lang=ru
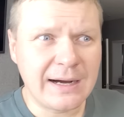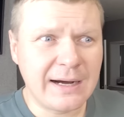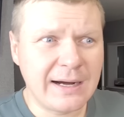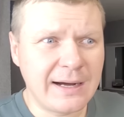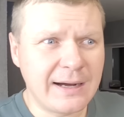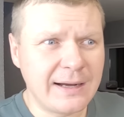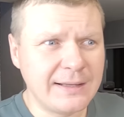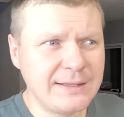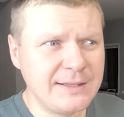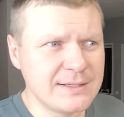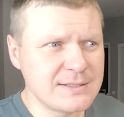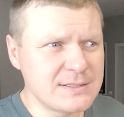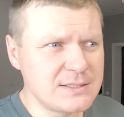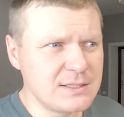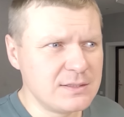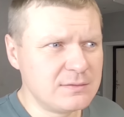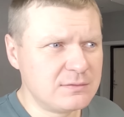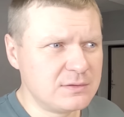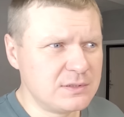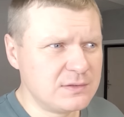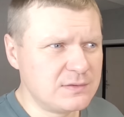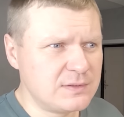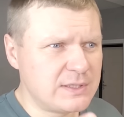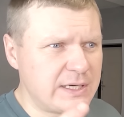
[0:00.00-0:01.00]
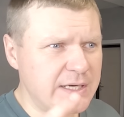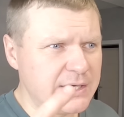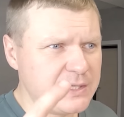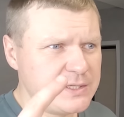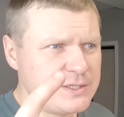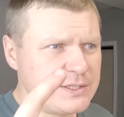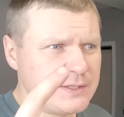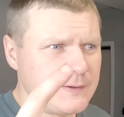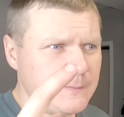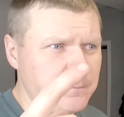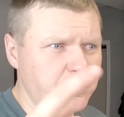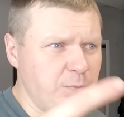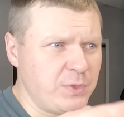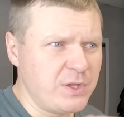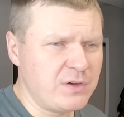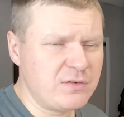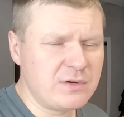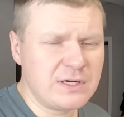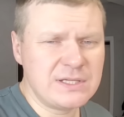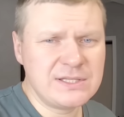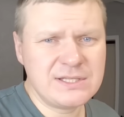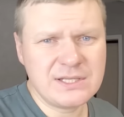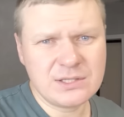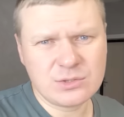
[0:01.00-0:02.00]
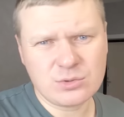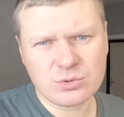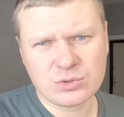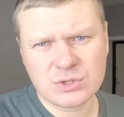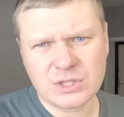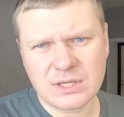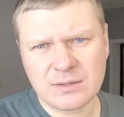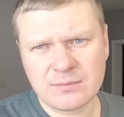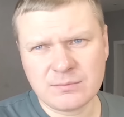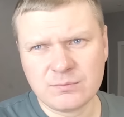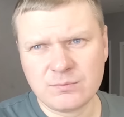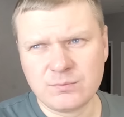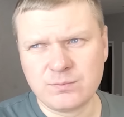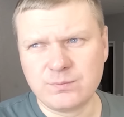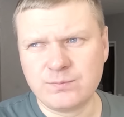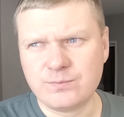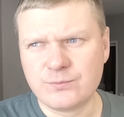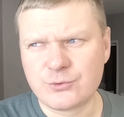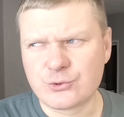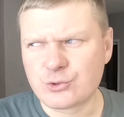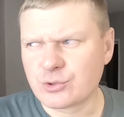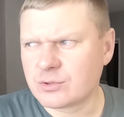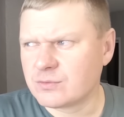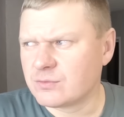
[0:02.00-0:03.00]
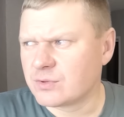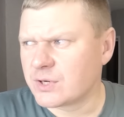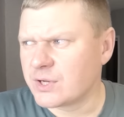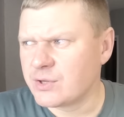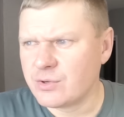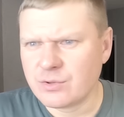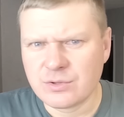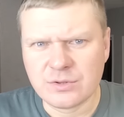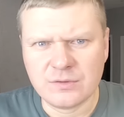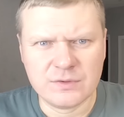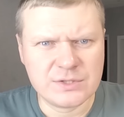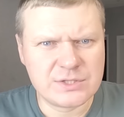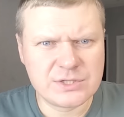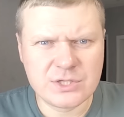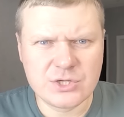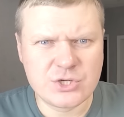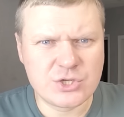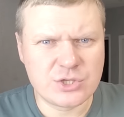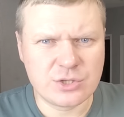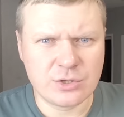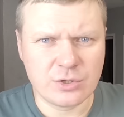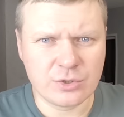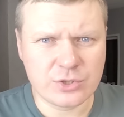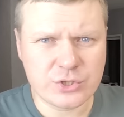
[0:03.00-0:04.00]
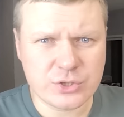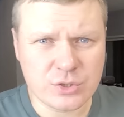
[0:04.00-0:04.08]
А если вы варите на воде, то там что-то в районе 24